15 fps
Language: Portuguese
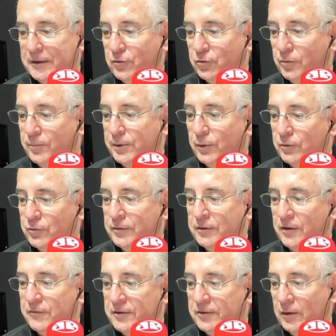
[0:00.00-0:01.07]
aqui sobre ontem, sua
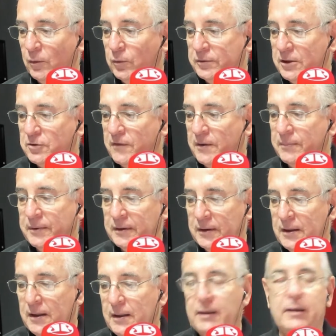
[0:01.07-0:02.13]
entrevista ontem à Jovem
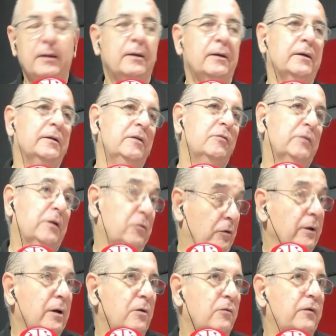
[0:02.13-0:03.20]
Pan, uh, em nível
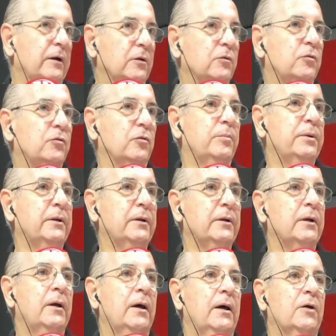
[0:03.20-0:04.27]
nacional, falando
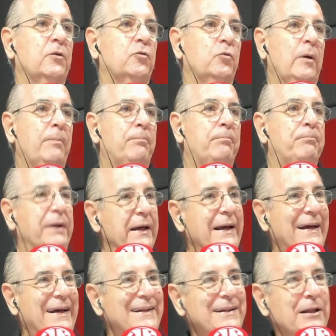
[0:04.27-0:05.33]
sobre a sua
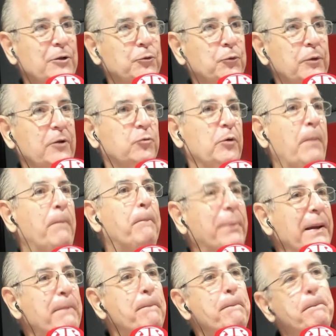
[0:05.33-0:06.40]
pré-candidatura, a sua
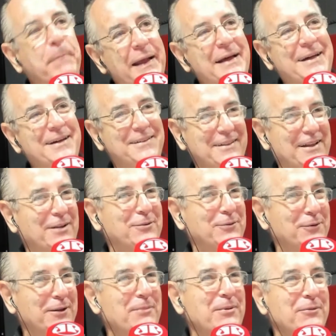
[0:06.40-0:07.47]

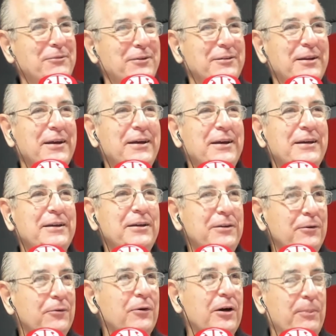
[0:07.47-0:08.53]
pré-pré-candidatura, né, prefeito?
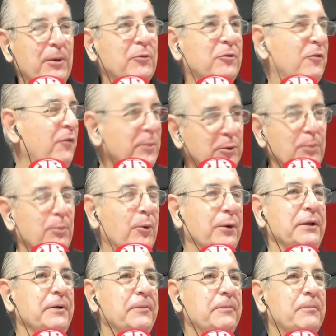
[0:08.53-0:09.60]
E a repercussão foi muito boa,
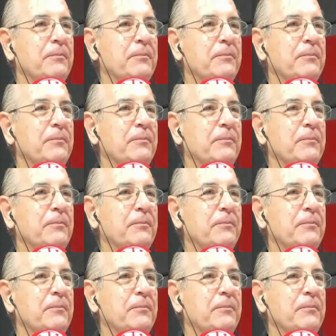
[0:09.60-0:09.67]
né?